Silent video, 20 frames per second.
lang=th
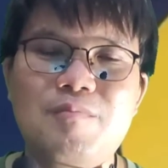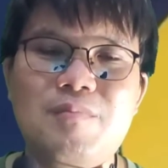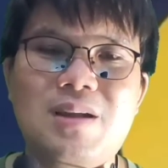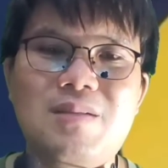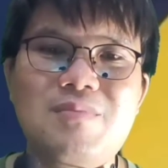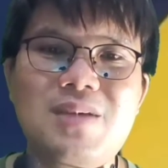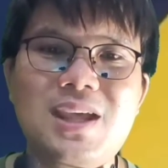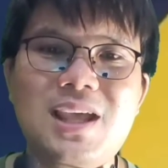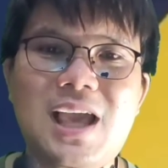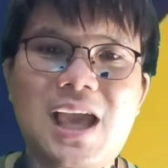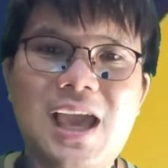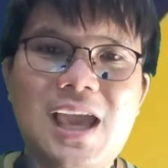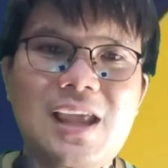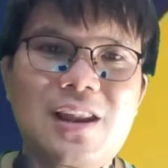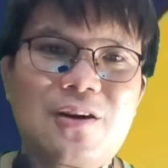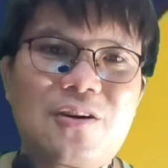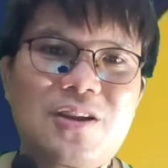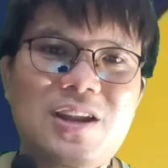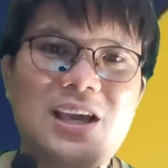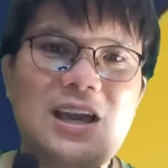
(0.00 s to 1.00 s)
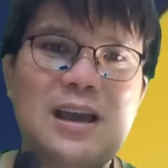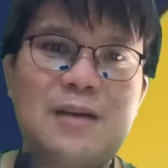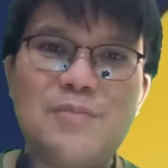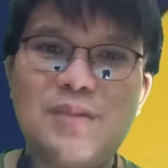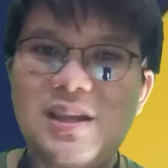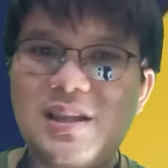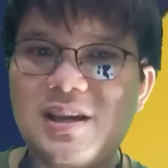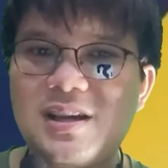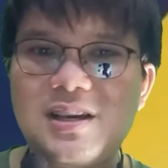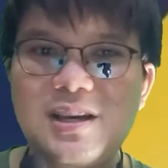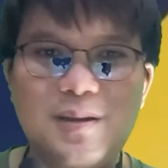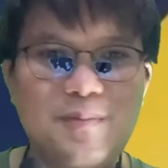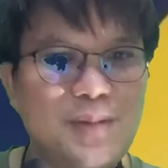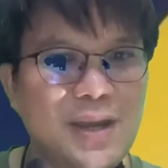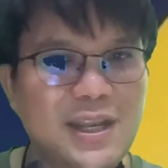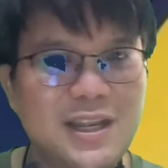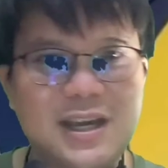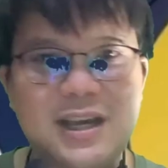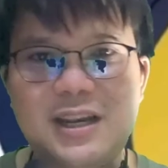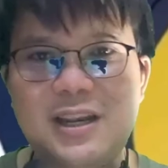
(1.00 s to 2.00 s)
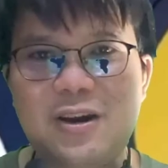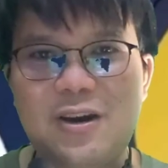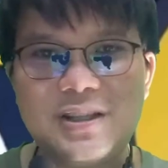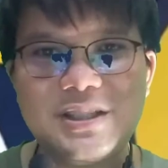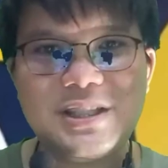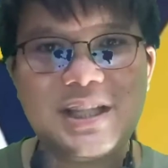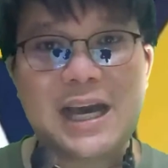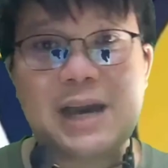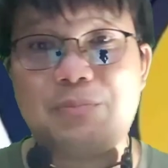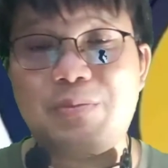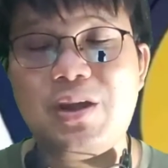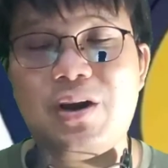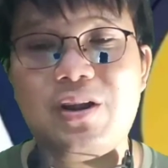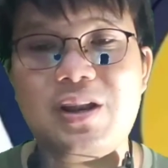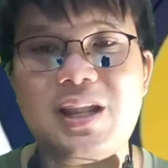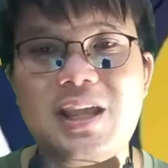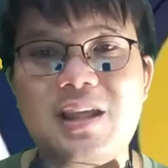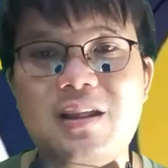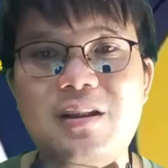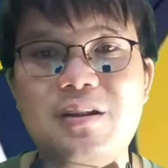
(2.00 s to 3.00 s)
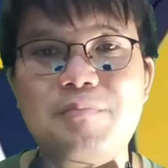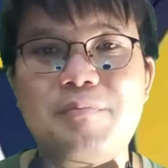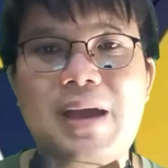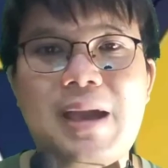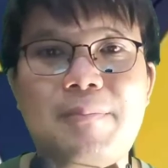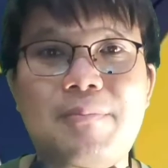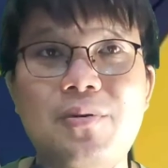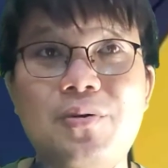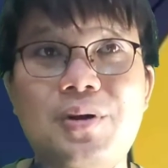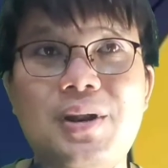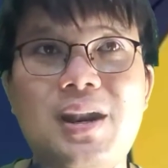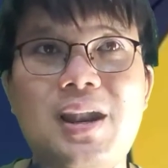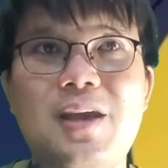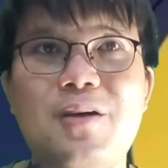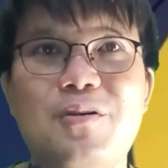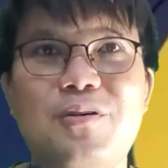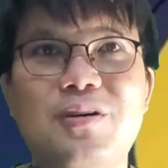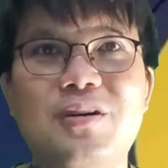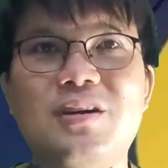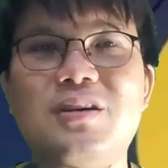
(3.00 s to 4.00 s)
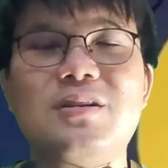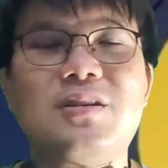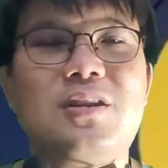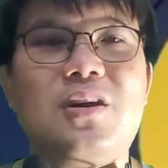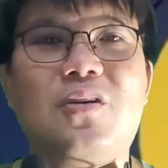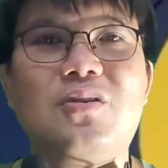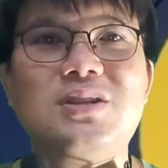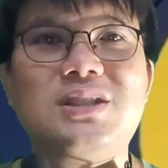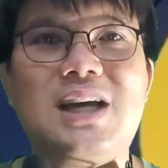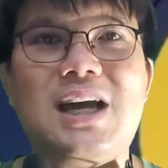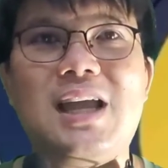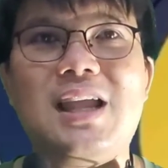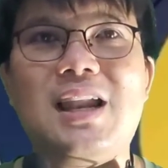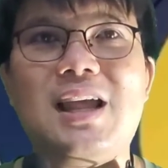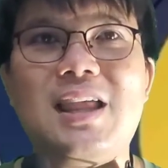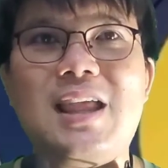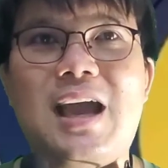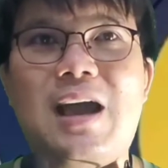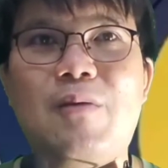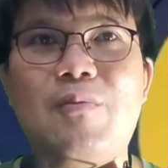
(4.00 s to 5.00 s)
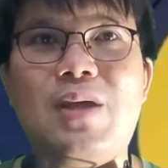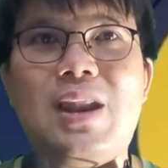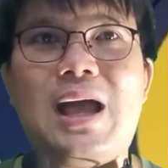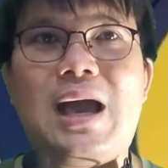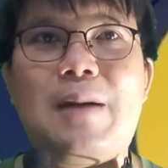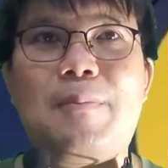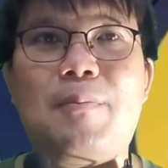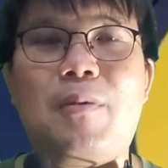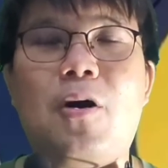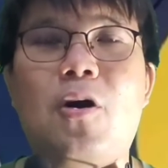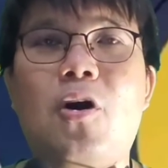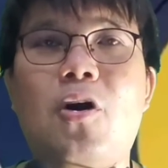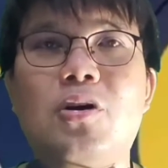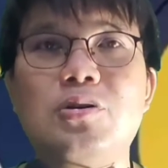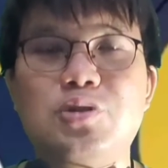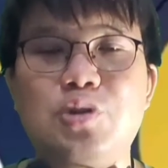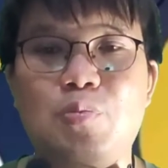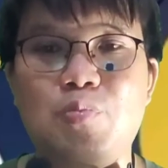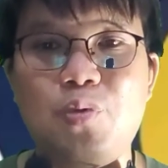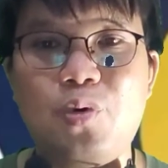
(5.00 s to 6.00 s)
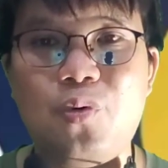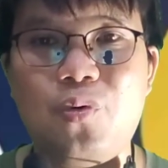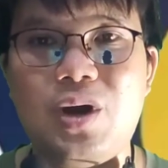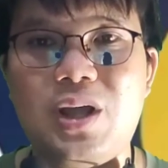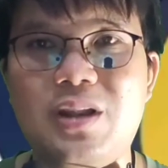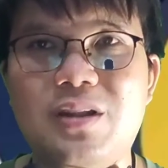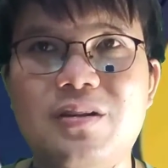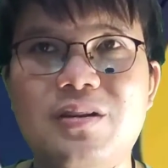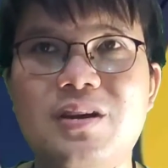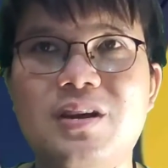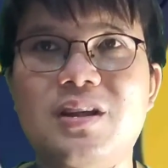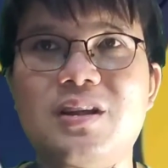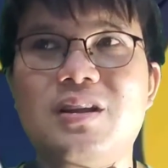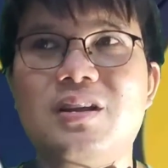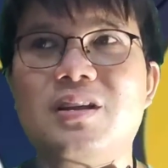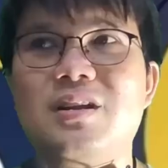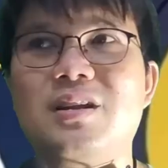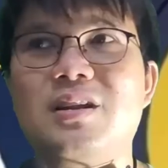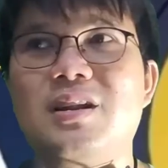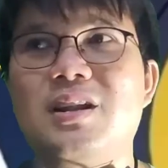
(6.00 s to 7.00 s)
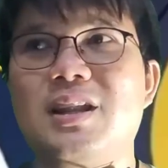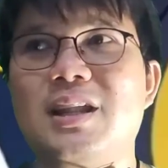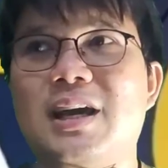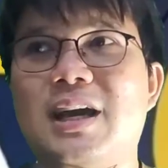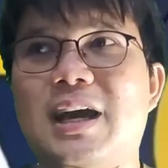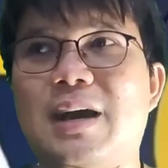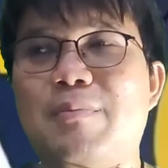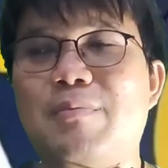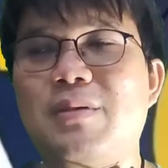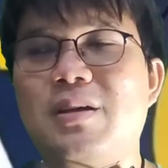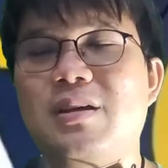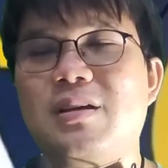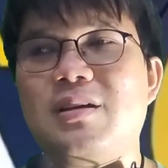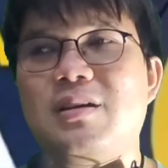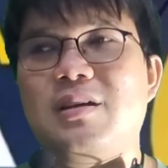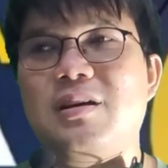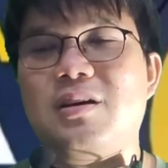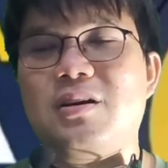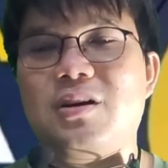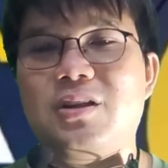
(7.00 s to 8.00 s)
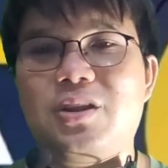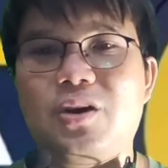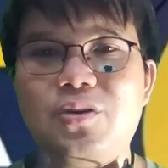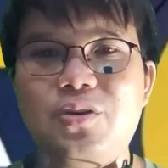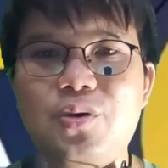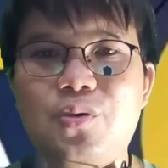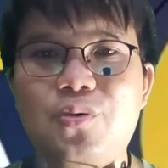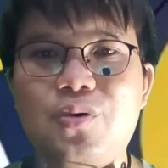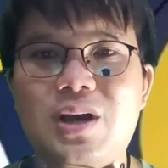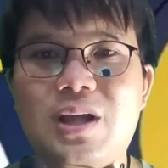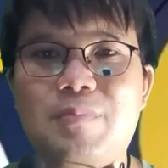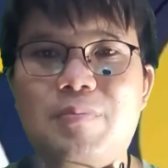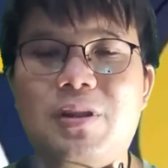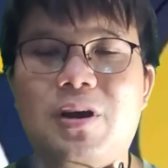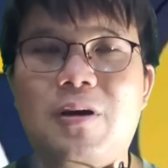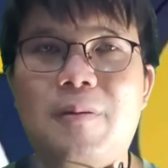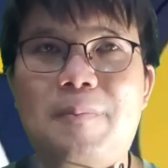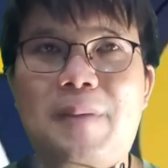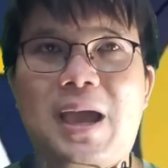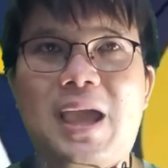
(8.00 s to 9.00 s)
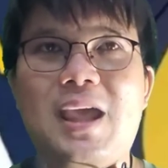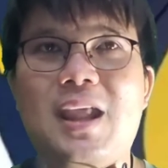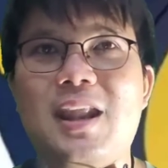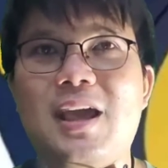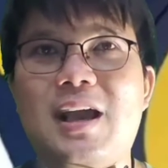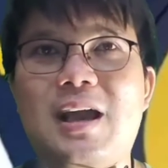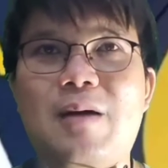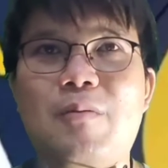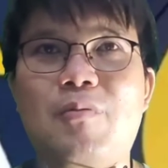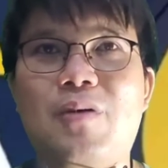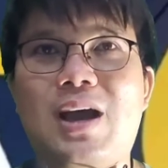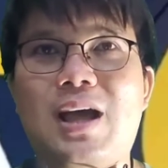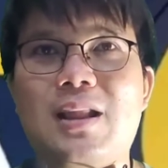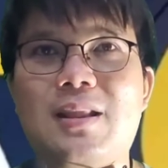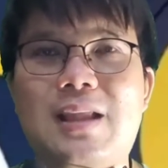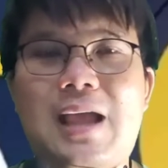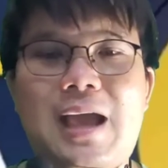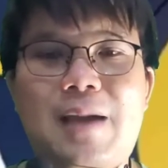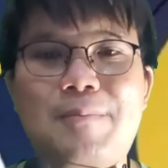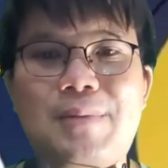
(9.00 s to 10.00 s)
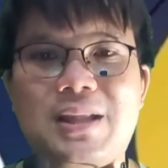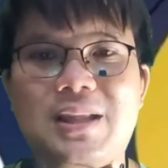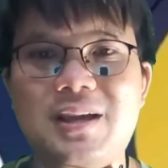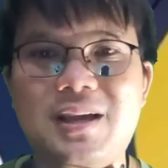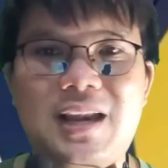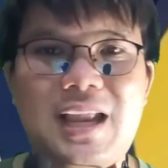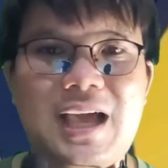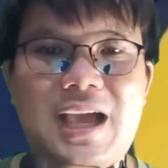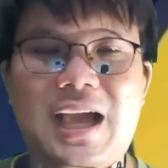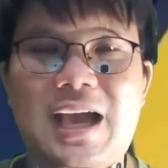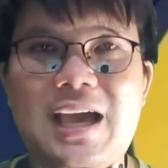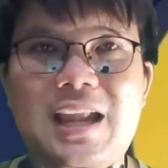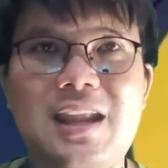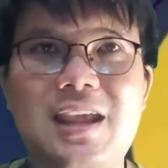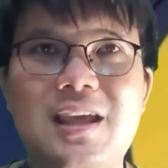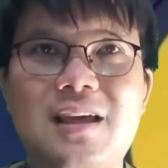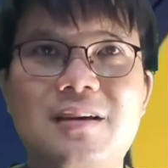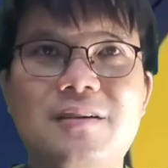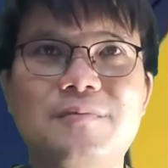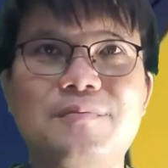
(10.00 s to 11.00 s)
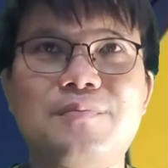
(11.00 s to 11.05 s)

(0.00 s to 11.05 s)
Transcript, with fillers: มันไม่ง่ายหรอกนะครับที่จะขึ้นไป$1 $3แบบรวดเร็วต้องใช้ระยะเวลาพอสมควรนะครับก็ต้องดูกันต่อไปนะครับว่าถ้ามาถึงราคานี้